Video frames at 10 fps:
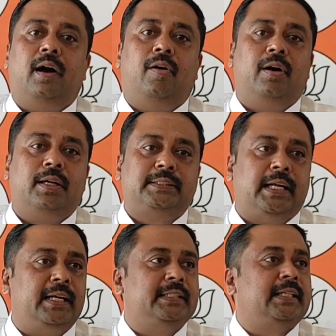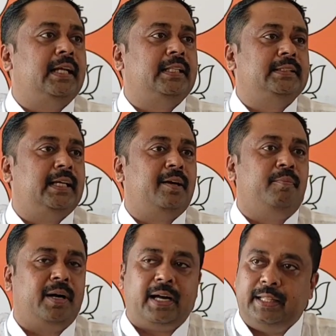और साढ़े सात हज़ार
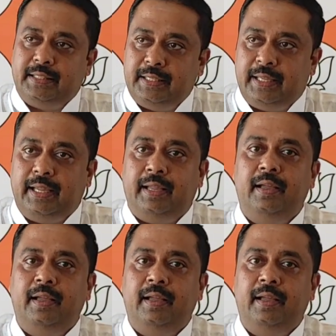मकान दिए